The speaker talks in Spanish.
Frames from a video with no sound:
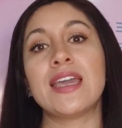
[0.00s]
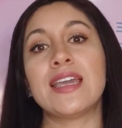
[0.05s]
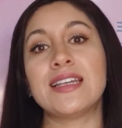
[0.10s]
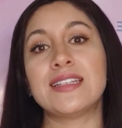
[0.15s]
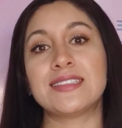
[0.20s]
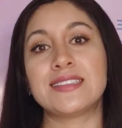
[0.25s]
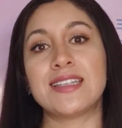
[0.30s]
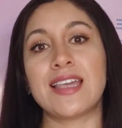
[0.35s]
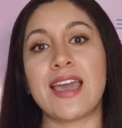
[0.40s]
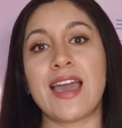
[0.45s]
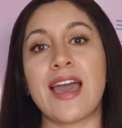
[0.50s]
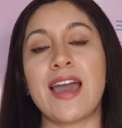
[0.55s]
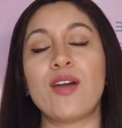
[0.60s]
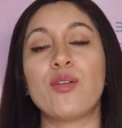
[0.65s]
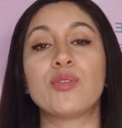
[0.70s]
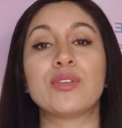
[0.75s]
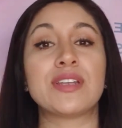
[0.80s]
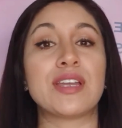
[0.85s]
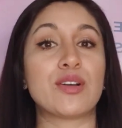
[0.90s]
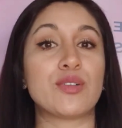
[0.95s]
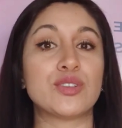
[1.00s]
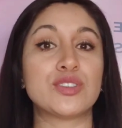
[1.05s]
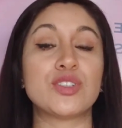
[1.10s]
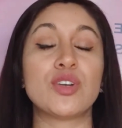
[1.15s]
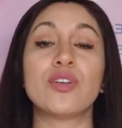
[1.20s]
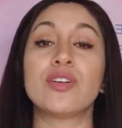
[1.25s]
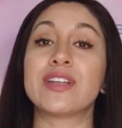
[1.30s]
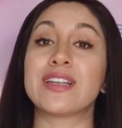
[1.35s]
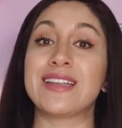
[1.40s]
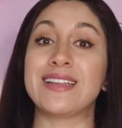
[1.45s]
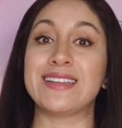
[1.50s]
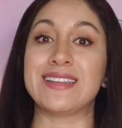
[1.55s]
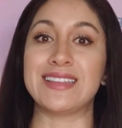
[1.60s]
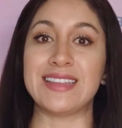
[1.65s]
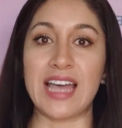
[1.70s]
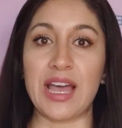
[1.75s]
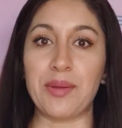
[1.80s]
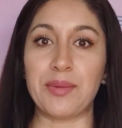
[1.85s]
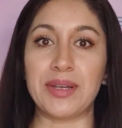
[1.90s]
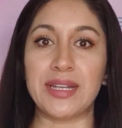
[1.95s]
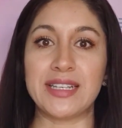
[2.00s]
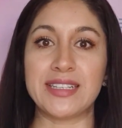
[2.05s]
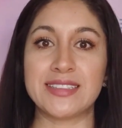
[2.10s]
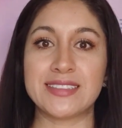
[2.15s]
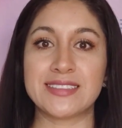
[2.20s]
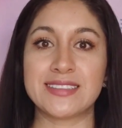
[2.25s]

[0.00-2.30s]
y sea un negocio rentable.